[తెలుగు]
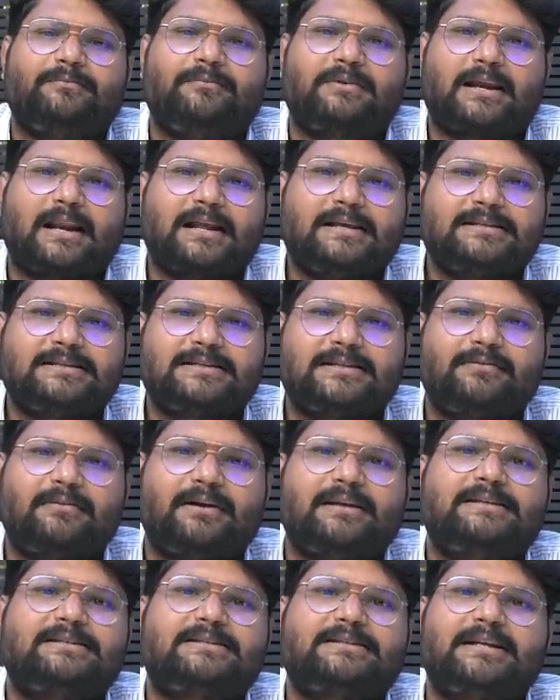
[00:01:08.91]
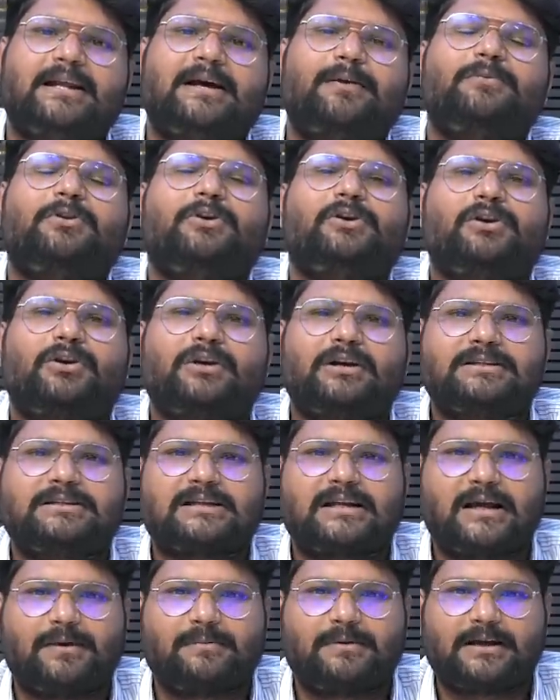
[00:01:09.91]
క్రైస్తవ ఇస్లాంల యొక్క
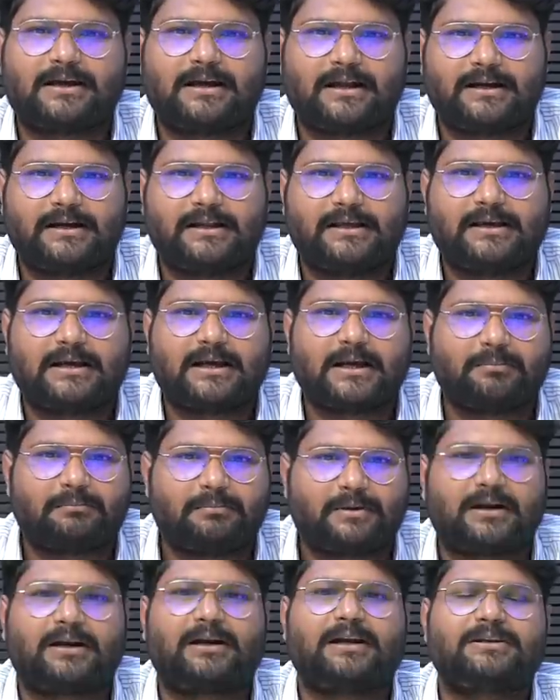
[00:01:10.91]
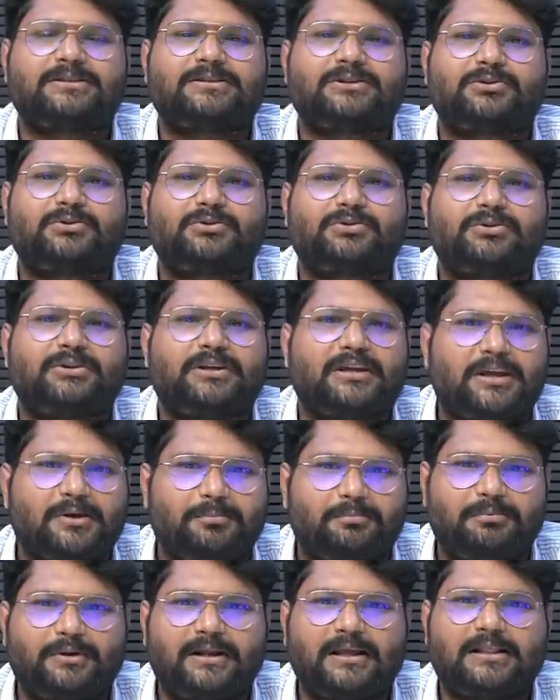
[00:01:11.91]
జనాభా గణనీయంగా పెరగడం జరుగుతుంది
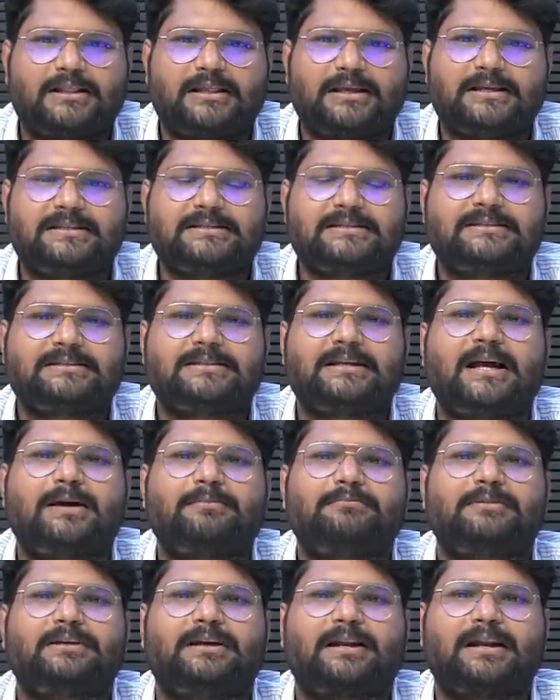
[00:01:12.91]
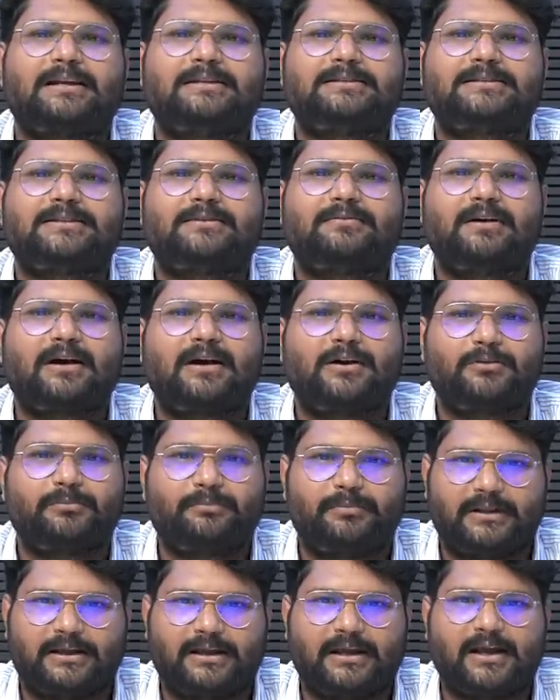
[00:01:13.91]
ఎప్పుడైతే ఇస్లాం క్రైస్తవాలు
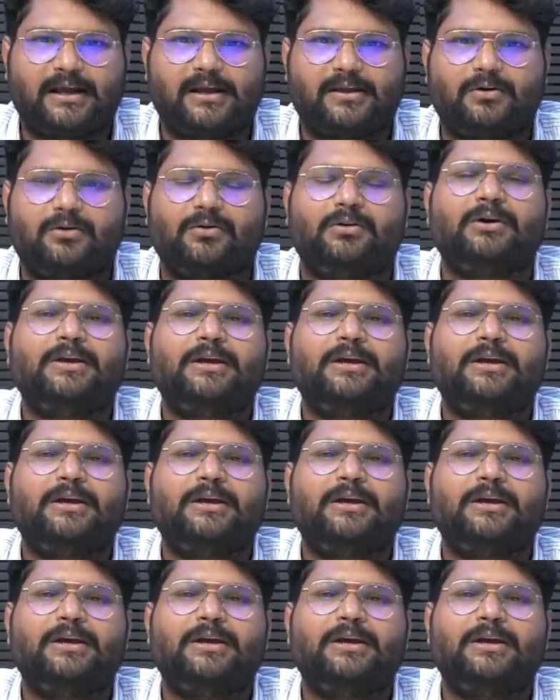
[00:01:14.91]
పెరిగాయో